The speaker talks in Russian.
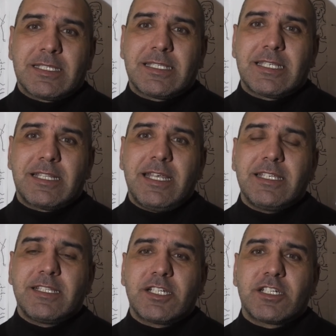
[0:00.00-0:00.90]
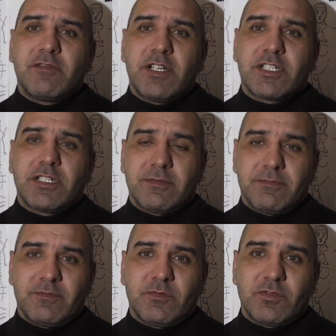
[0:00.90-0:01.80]
состояния даже ваших
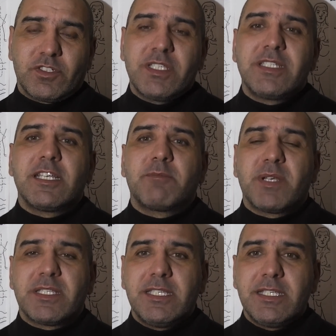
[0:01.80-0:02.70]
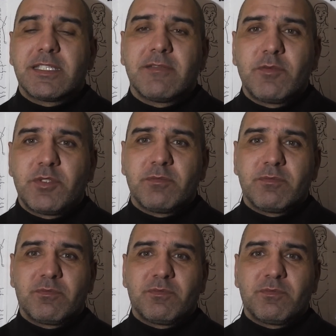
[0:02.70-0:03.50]
жизненных позиций, в общем,